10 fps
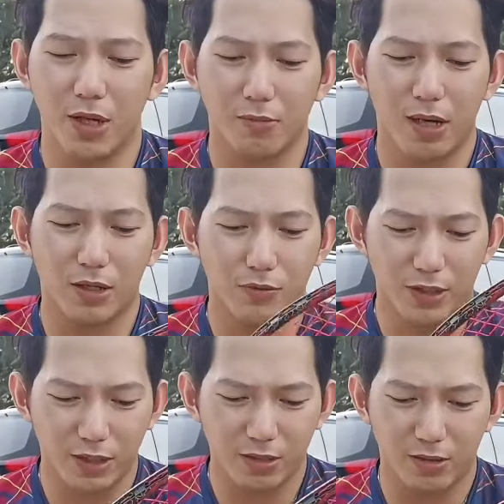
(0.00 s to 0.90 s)
yang baru
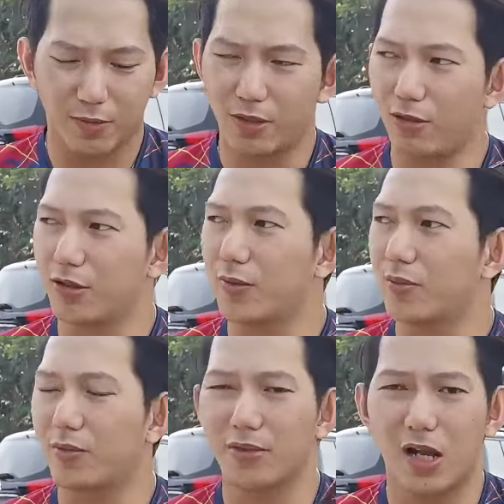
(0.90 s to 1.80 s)
ini dimana kalau
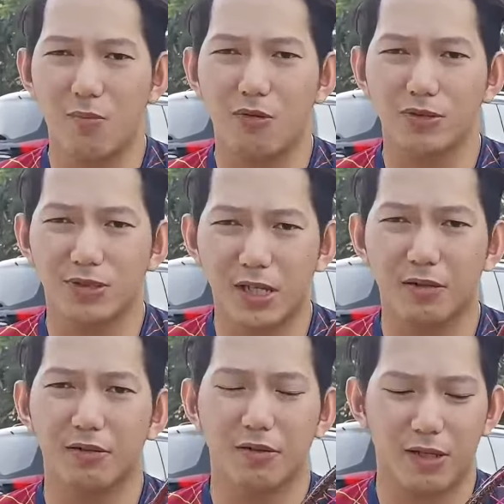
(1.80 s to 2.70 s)
teman-teman misalkan mau cek
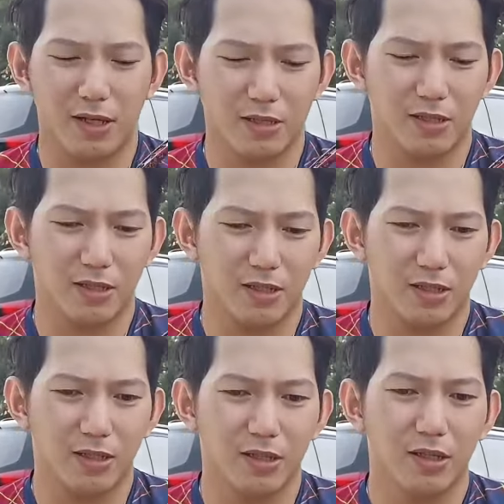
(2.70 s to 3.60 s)
ya
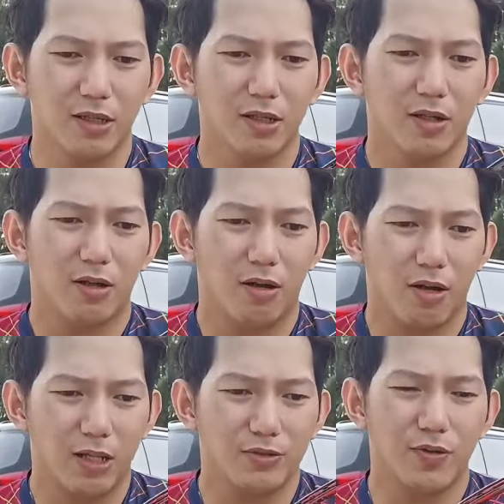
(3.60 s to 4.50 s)
di
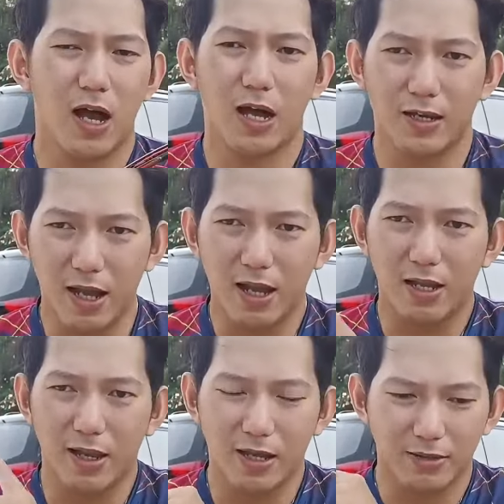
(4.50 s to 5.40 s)
online juga ada
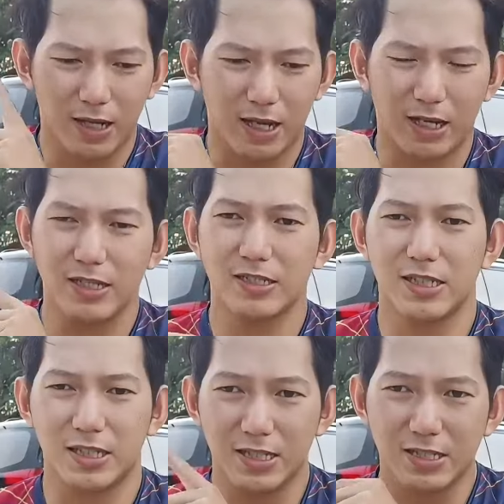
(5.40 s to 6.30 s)
ya harganya
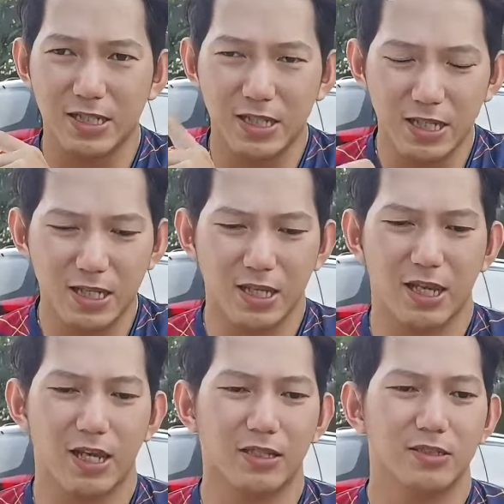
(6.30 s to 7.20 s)
sekitar segini
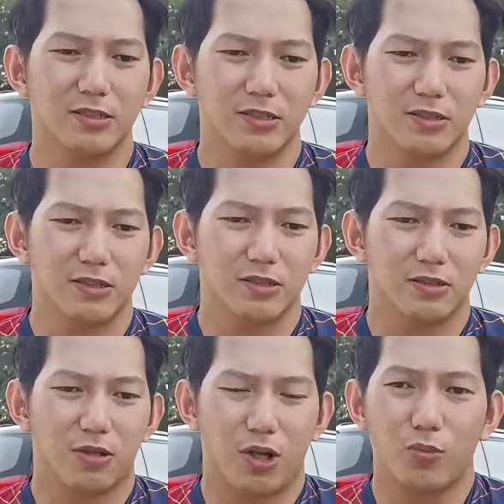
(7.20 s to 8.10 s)
ya
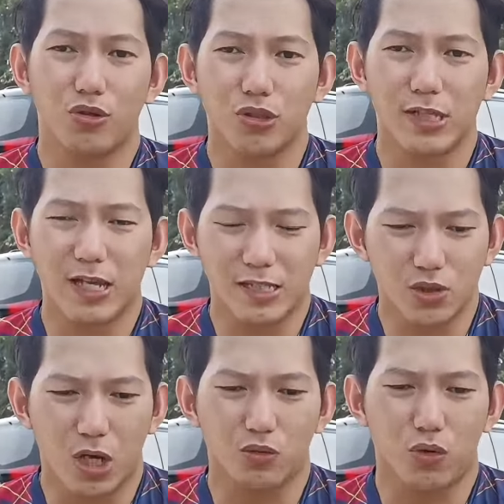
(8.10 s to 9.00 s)
kalau menurut saya sih
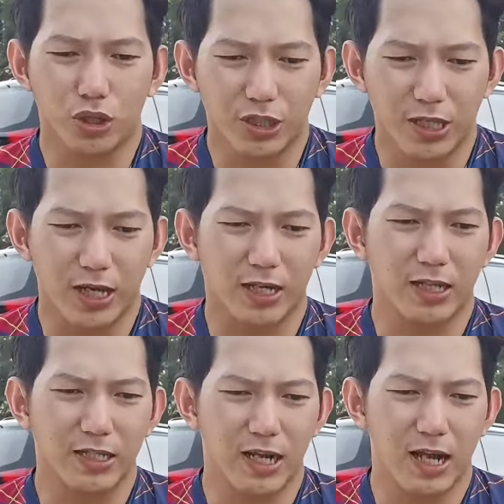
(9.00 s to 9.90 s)
sangat worth it ya
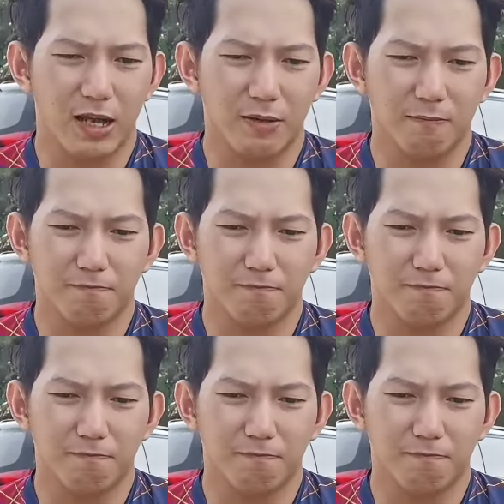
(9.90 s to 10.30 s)
harganya nggak